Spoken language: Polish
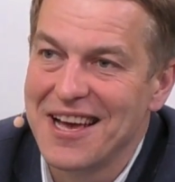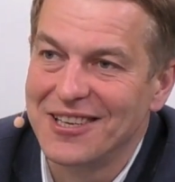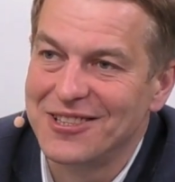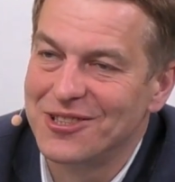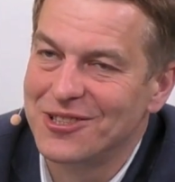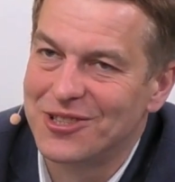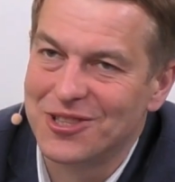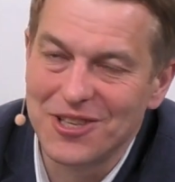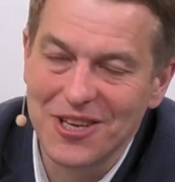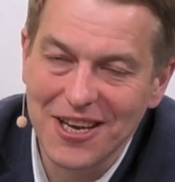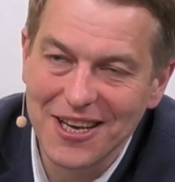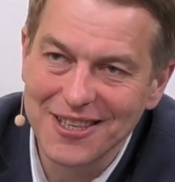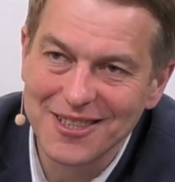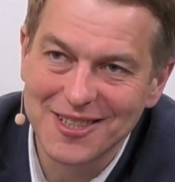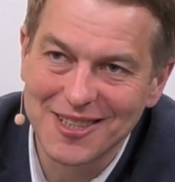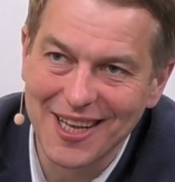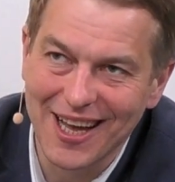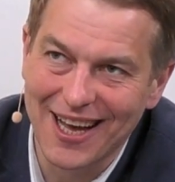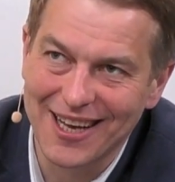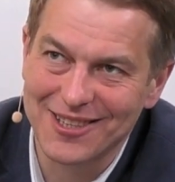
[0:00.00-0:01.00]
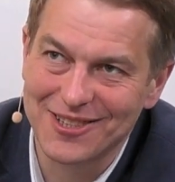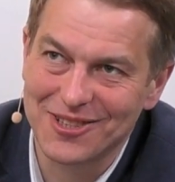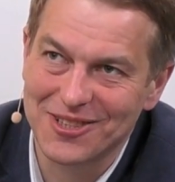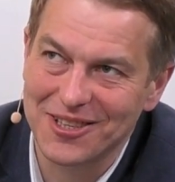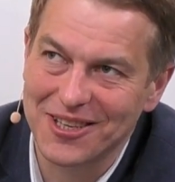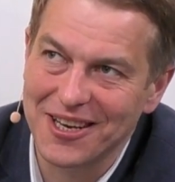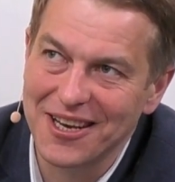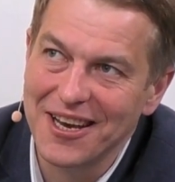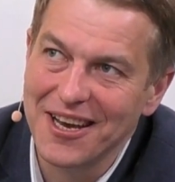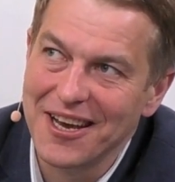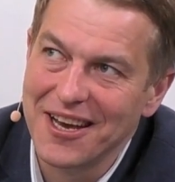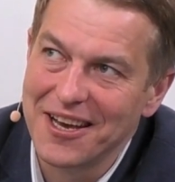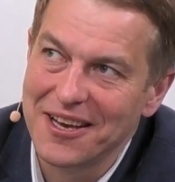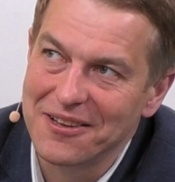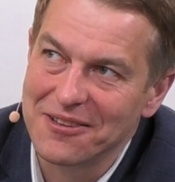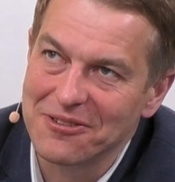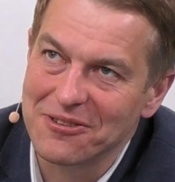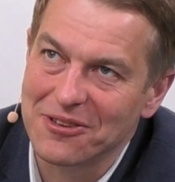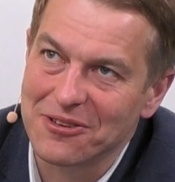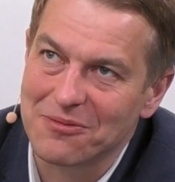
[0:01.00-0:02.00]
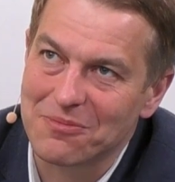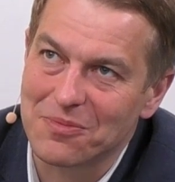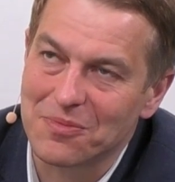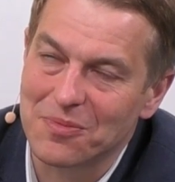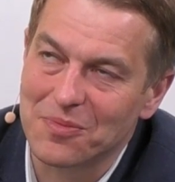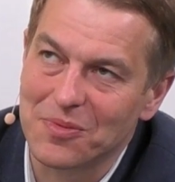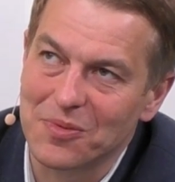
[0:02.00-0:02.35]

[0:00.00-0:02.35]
Czy, czy nie jest tak, że y,